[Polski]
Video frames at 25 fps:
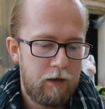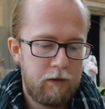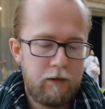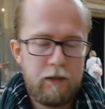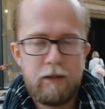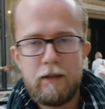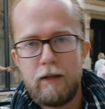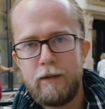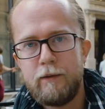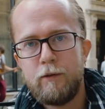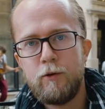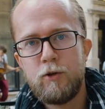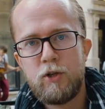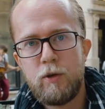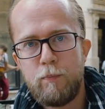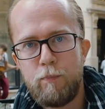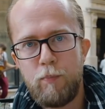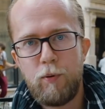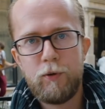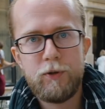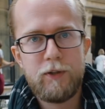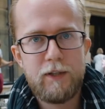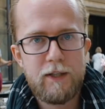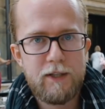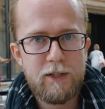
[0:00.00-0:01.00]
nie dlatego, że
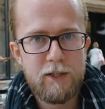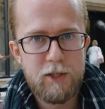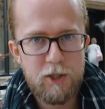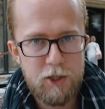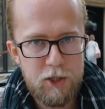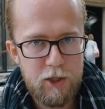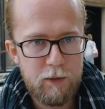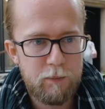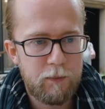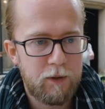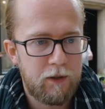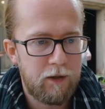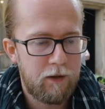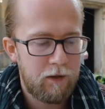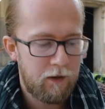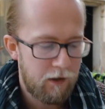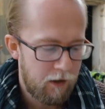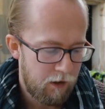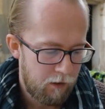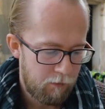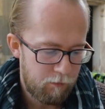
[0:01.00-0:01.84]
pot jest zimny,